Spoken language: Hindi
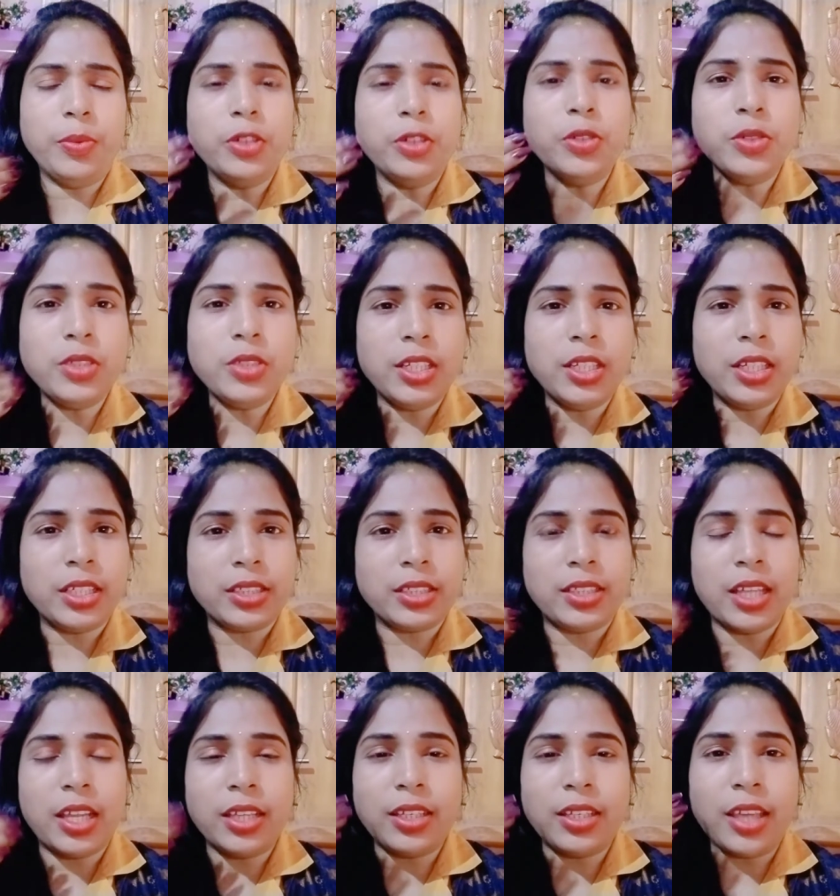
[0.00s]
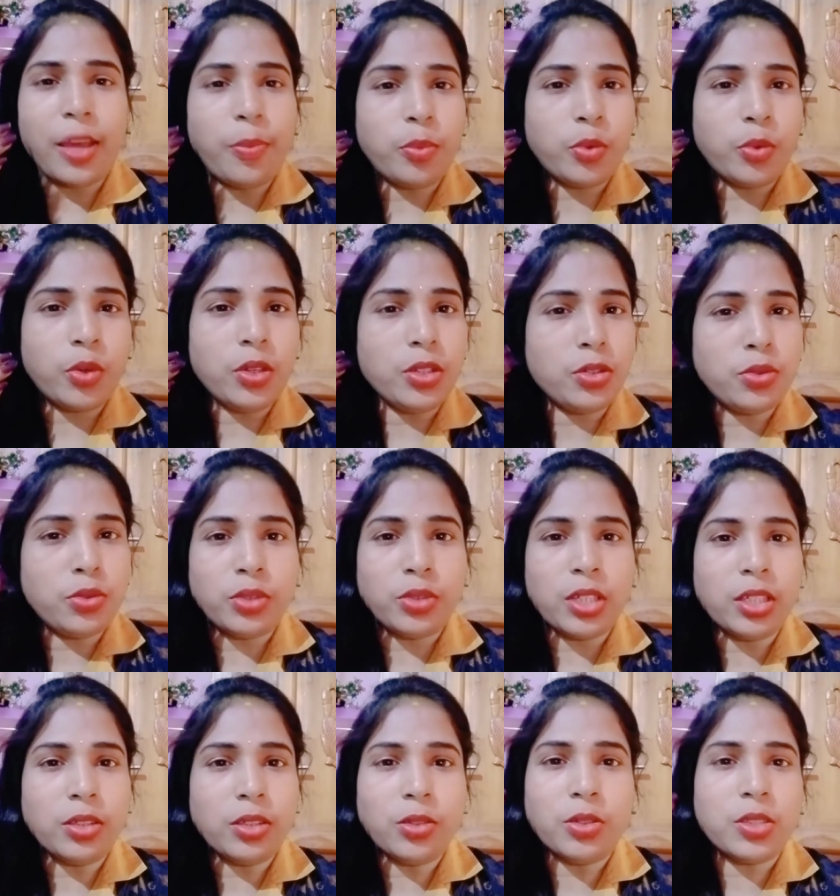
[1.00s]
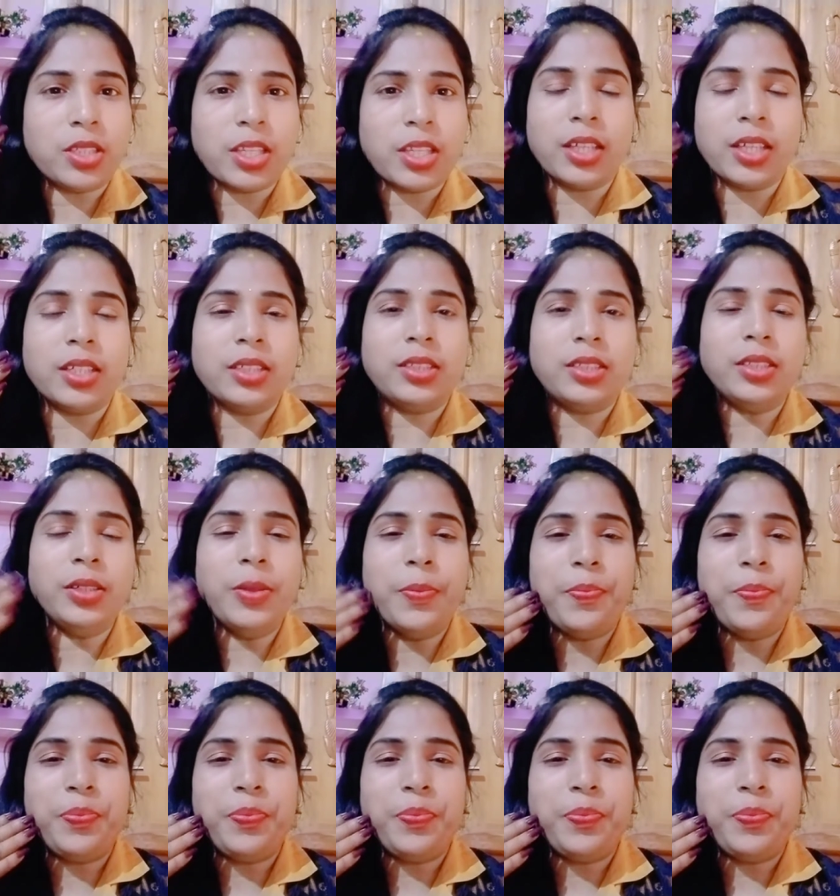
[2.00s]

वीडियो से लगता है कि आप कोई स्टूडेंट हो शायद